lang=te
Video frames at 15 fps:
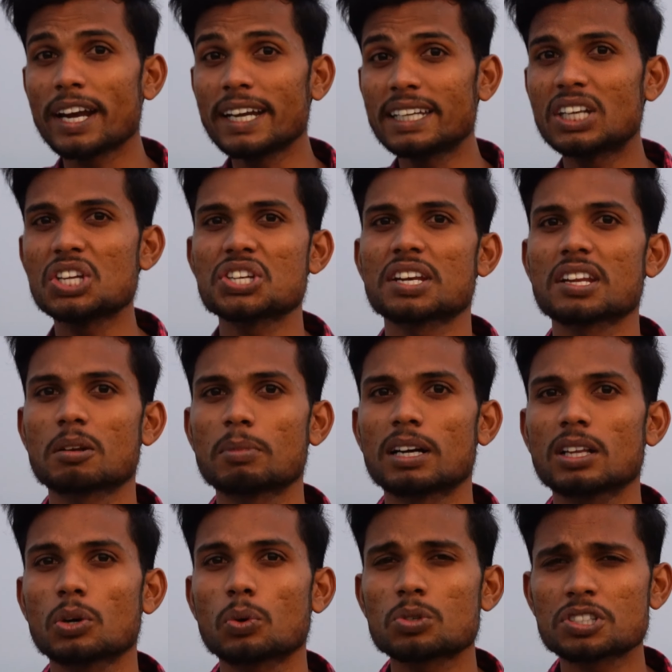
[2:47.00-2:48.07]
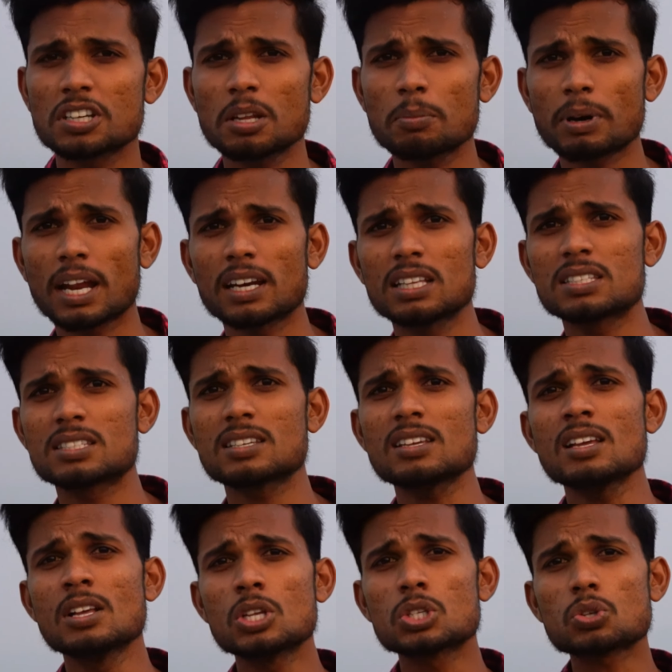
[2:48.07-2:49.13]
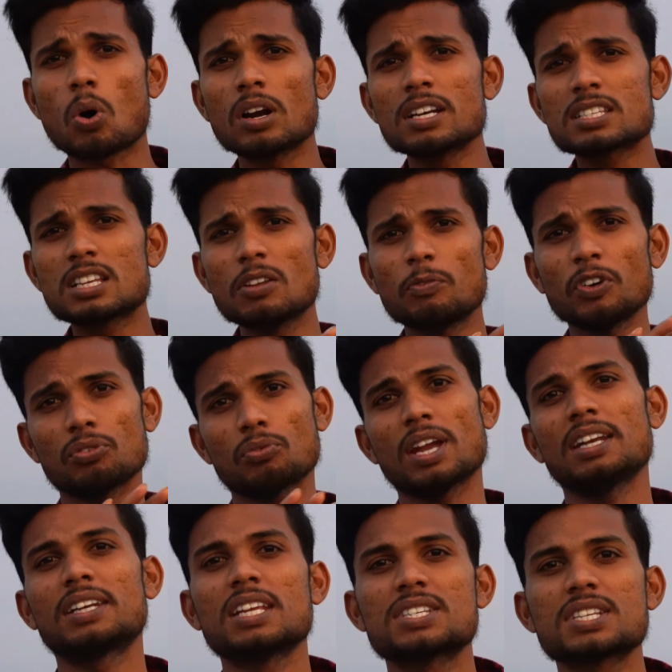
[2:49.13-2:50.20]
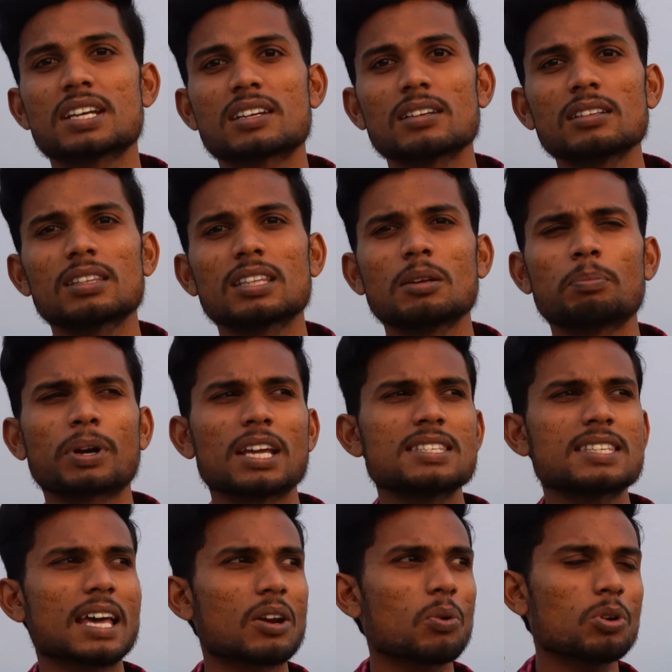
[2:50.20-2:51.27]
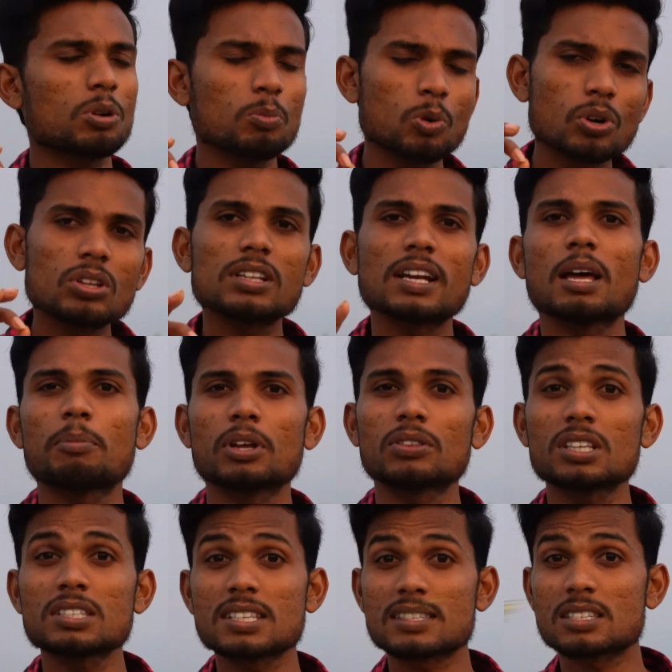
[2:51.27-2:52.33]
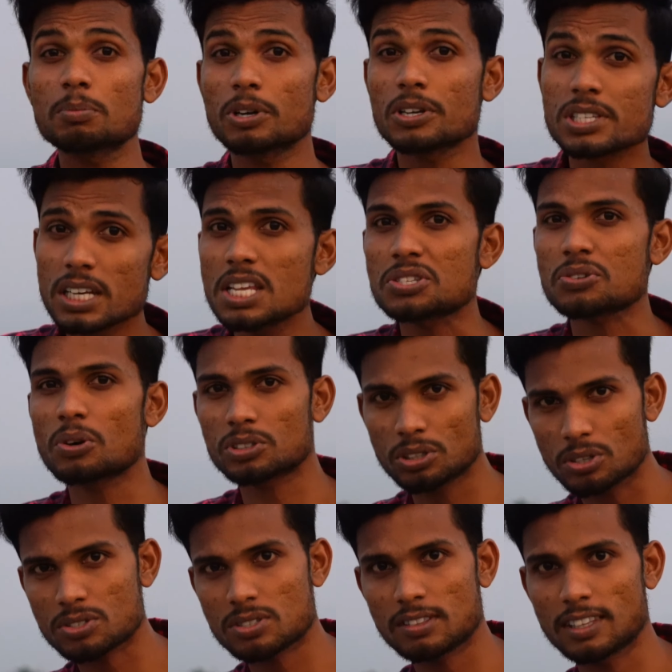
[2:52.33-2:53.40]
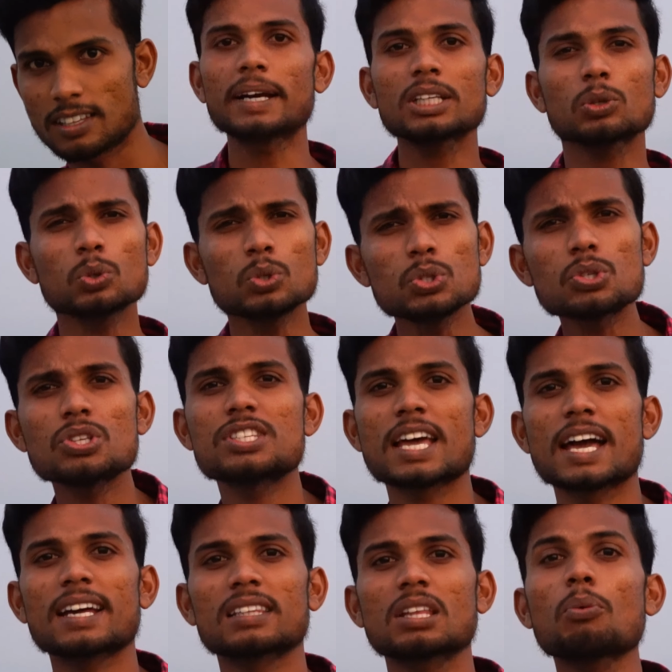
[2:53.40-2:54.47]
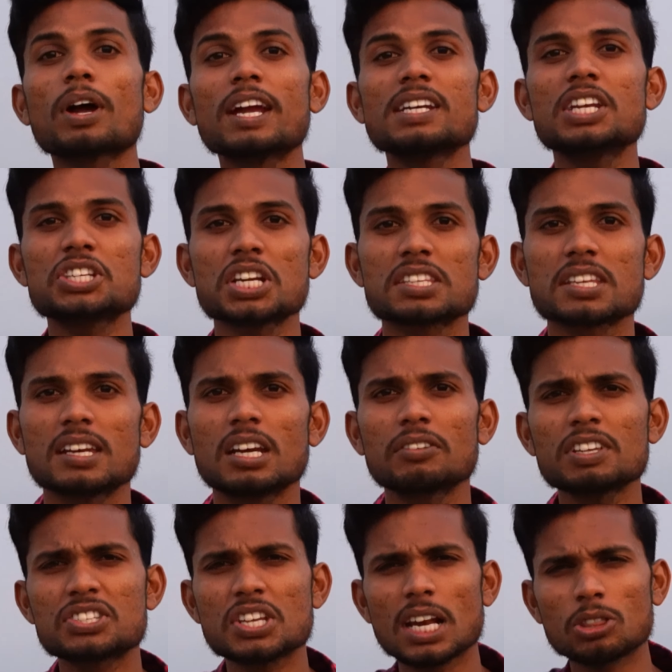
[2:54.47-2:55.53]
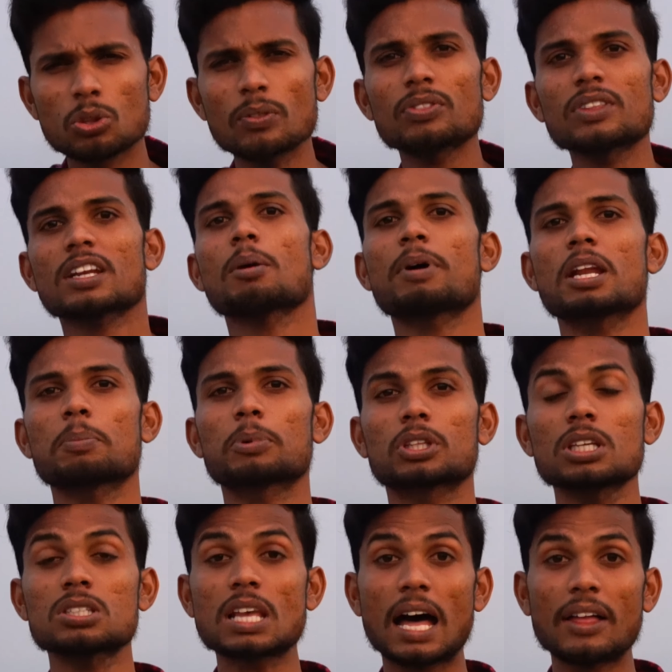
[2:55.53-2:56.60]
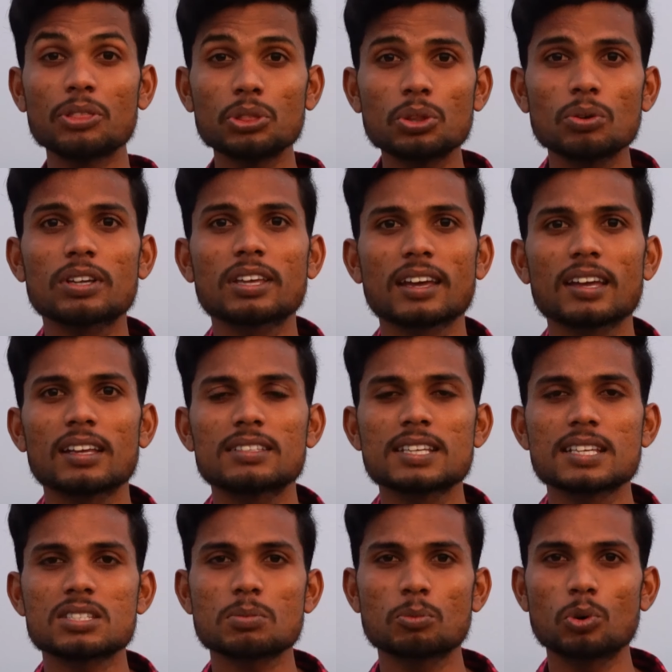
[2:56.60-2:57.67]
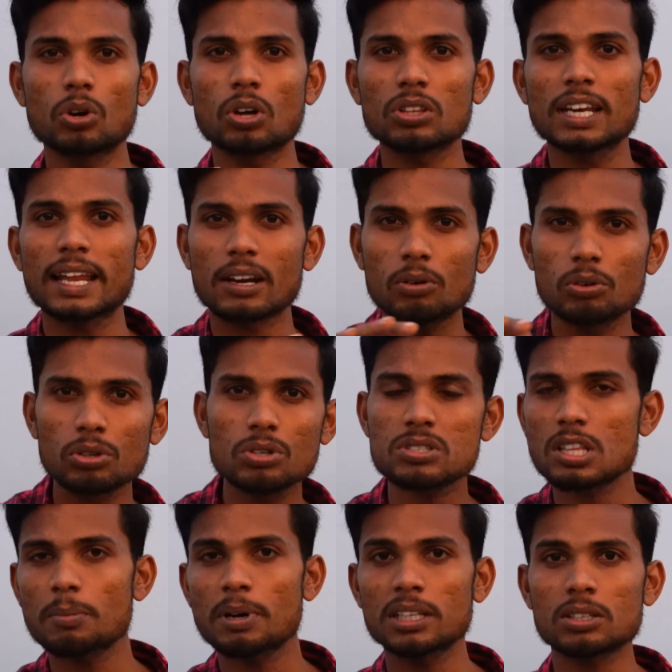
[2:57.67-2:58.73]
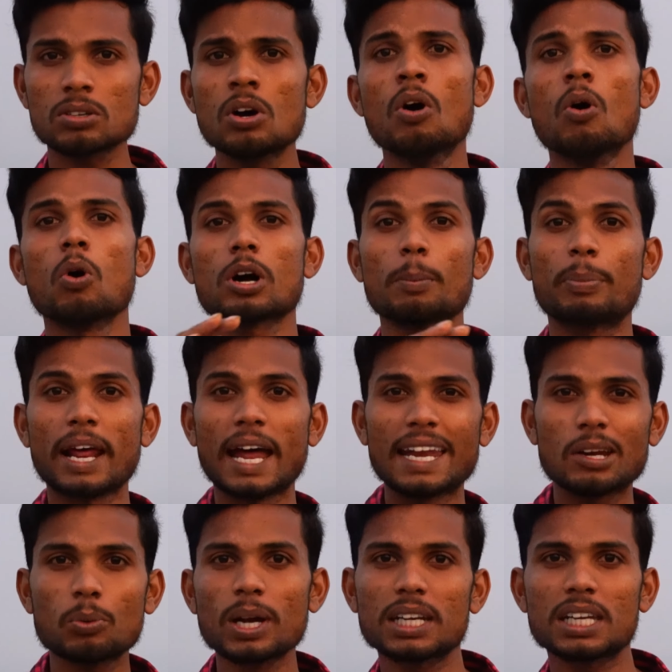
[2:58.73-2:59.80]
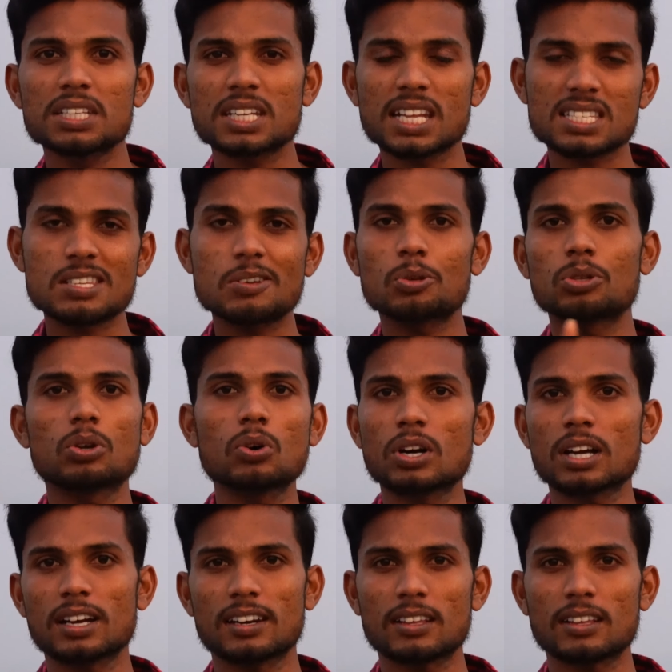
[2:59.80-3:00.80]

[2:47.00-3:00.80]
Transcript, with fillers: వైట్ టీ షర్ట్ అనమాట రోషన్ బ్రాండ్ నుంచి సాలిడ్ స్లిప్డ్ వైట్ టీ షర్ట్ దీని ప్రైస్ అరౌండ్ మూడు వందల యాభై ఉంది సిక్స్టీ పర్సెంట్ డిస్కౌంట్ గా వస్తుంది బట్ కొంచెం జాగ్రత్త వైట్ టీ షర్ట్స్ అనేటివి చాలా తొందరగా పడిపోతాయి అందుకే జస్ట్ మూడు వందలు అరౌండ్ వస్తే మాత్రం ఒక బ్రాండెడ్ వైట్ టీషర్ట్ అసలు వదులుకోక